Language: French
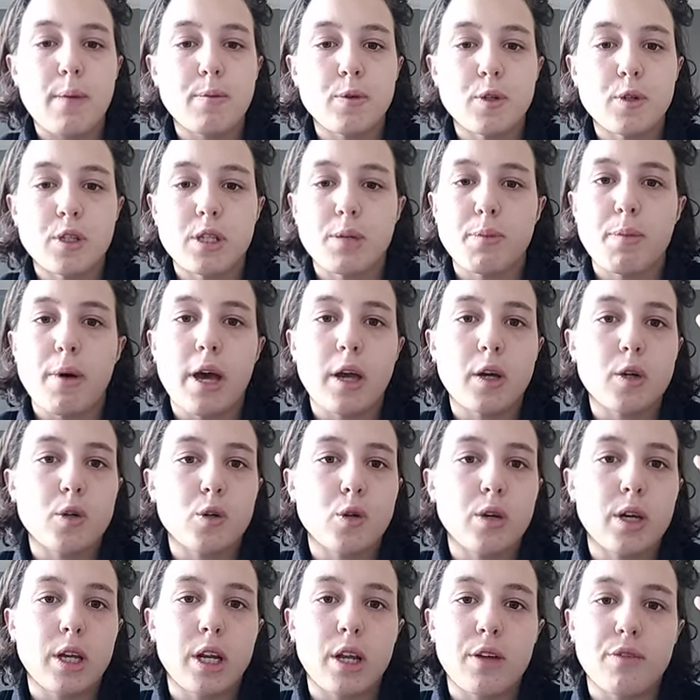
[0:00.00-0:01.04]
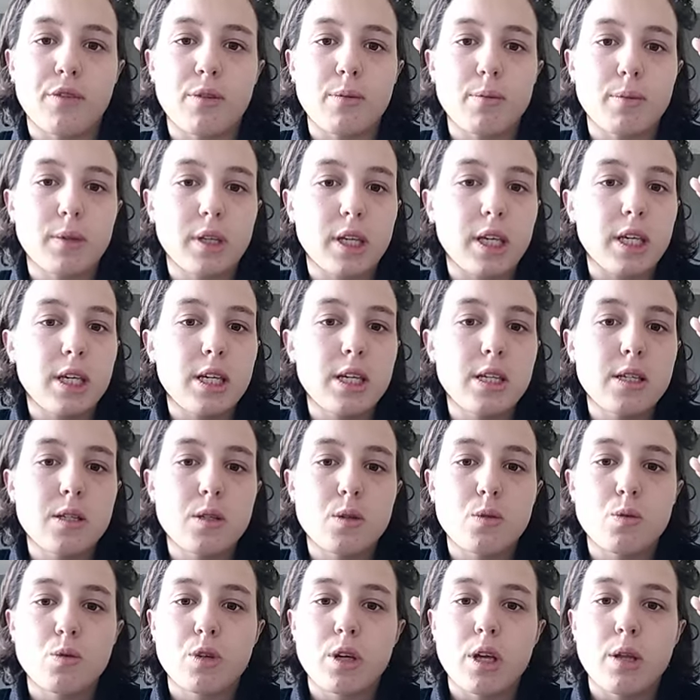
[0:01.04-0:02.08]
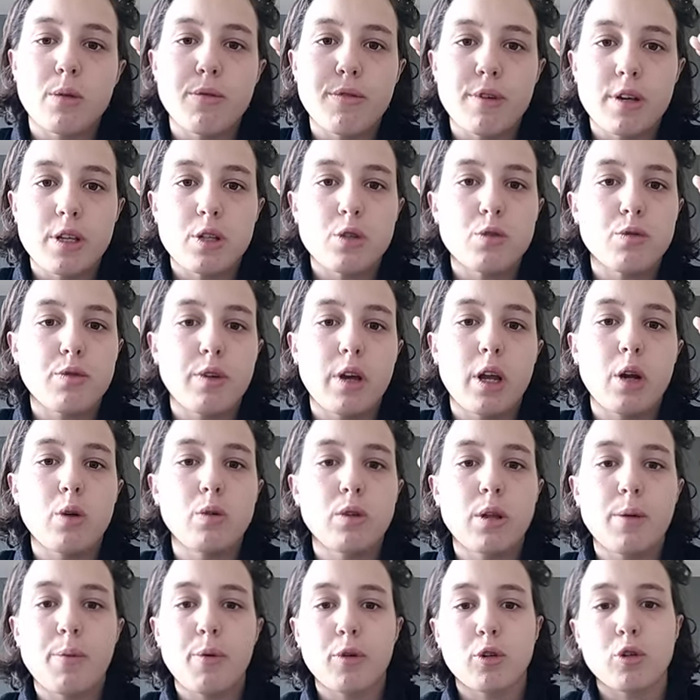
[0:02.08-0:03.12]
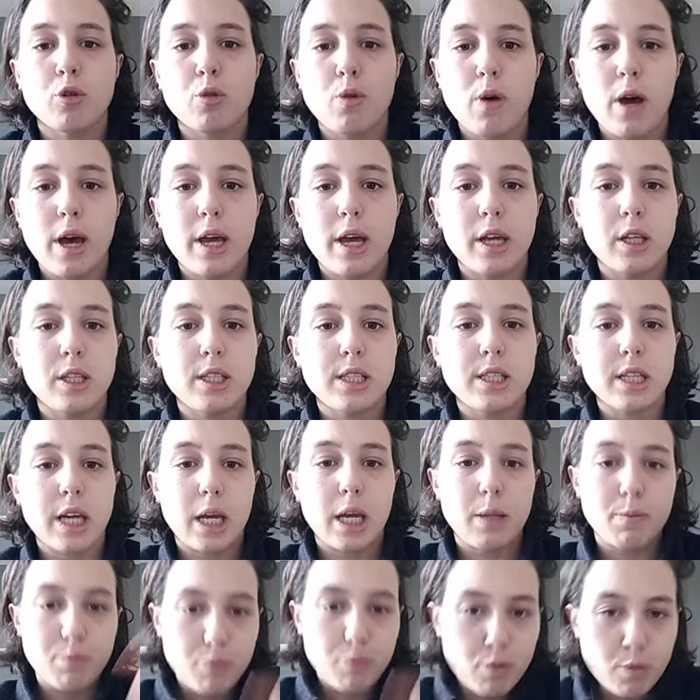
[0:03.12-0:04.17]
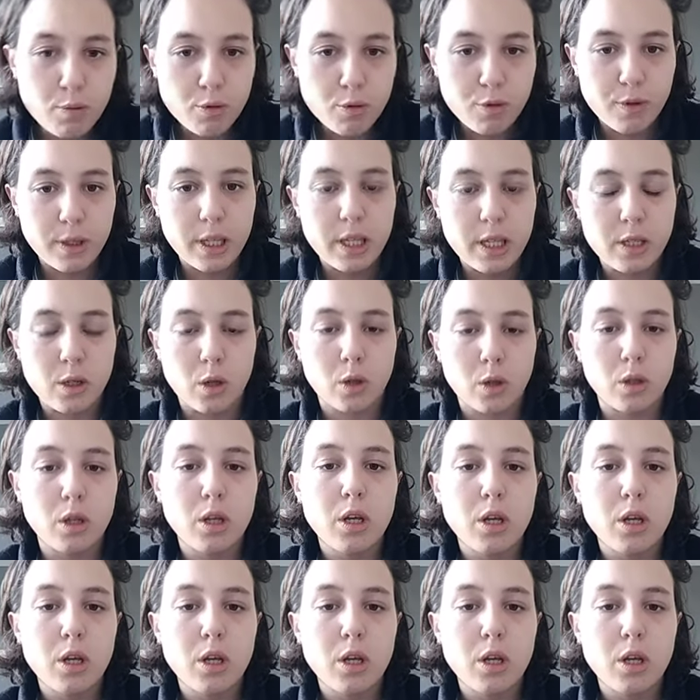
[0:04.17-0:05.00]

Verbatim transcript: je sais pas, que je regarde un film triste ou qu'il y ait une mauvaise nouvelle ou n'importe quoi et direct, boum, je vais descendre.